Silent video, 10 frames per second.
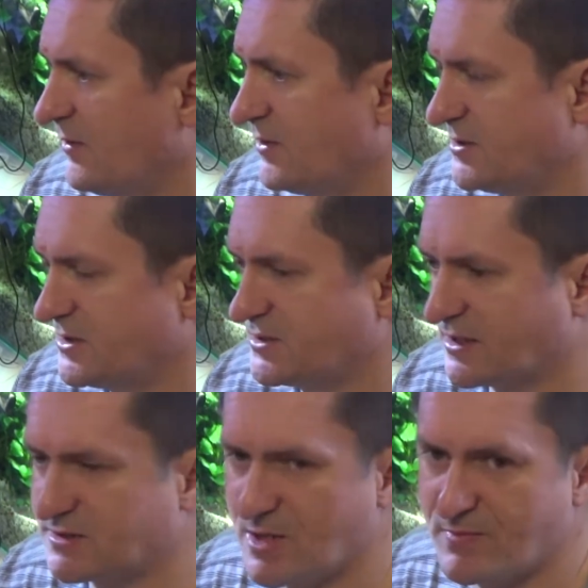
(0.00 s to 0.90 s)
gdzieś
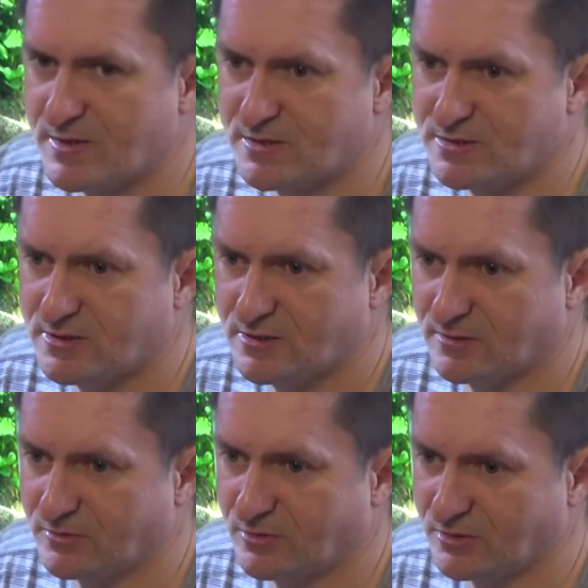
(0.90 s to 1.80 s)
tak 9
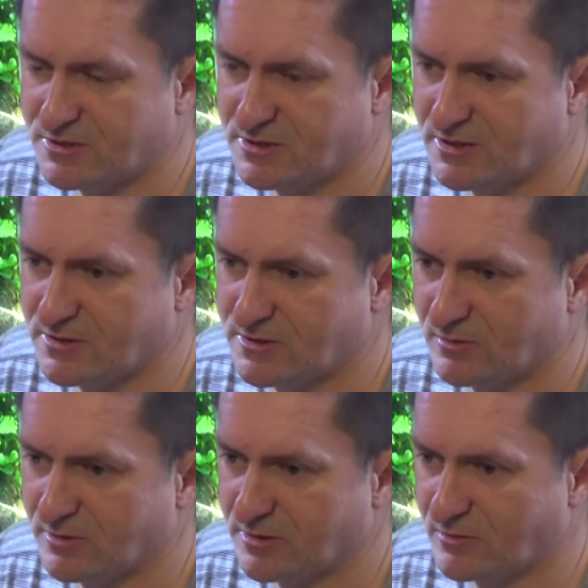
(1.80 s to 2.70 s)
do 10
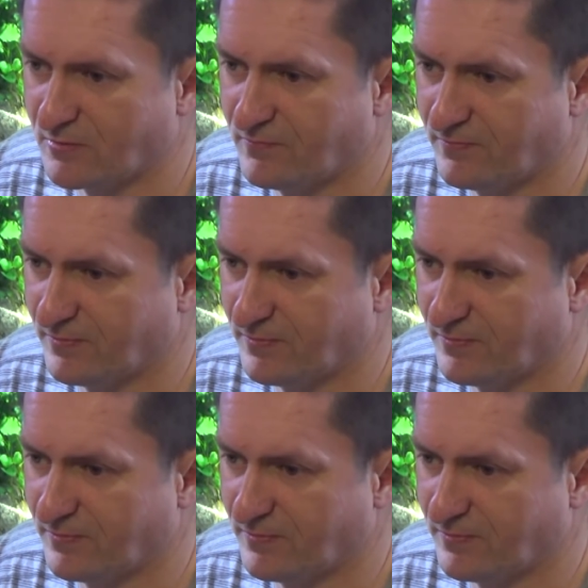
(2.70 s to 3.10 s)
litrów,